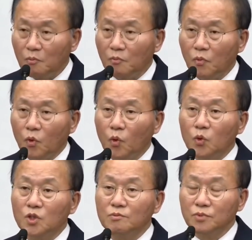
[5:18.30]

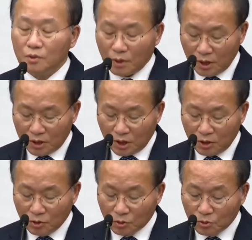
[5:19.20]
모든 법안이
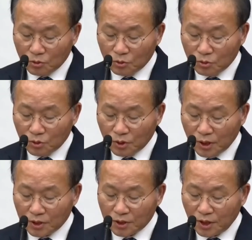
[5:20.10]
제2요구에서
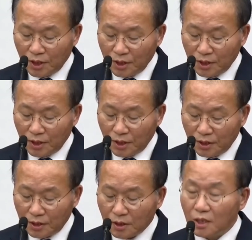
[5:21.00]
제2
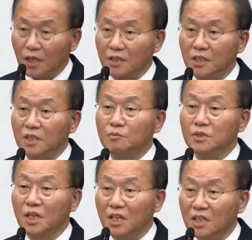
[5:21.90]
의결까지
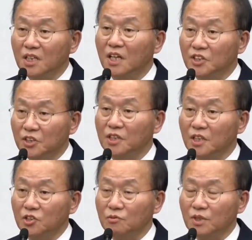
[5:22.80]
14일 이내에
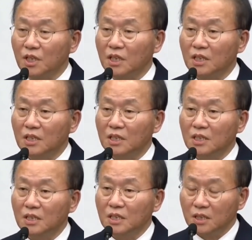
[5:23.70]
처리됐습니다.
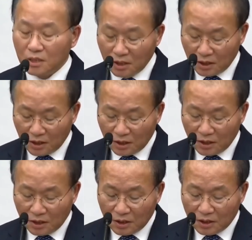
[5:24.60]
근데
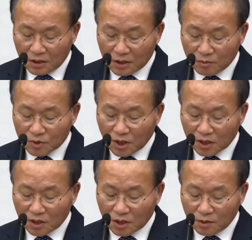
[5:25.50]
지금
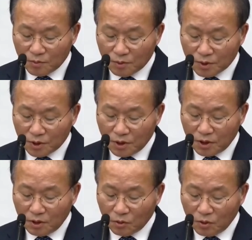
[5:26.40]
쌍특검법은
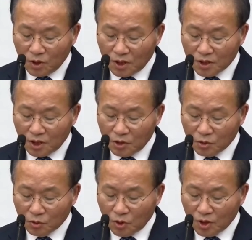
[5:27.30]
1월 5일 날 제의
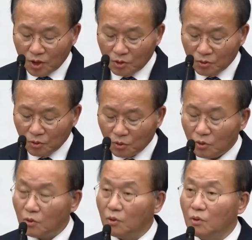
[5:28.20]
요구한 이후
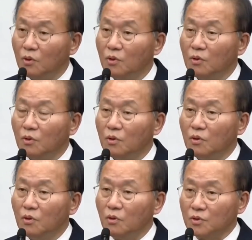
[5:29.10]

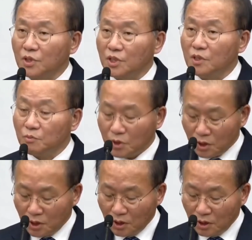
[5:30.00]
오늘로서
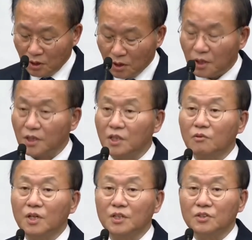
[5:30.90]
27일이
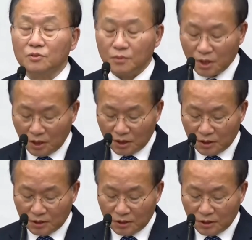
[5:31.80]
경과 됐습니다.
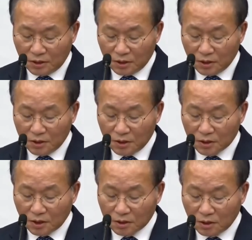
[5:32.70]

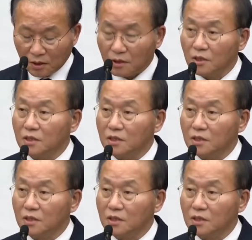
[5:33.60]
헌정사상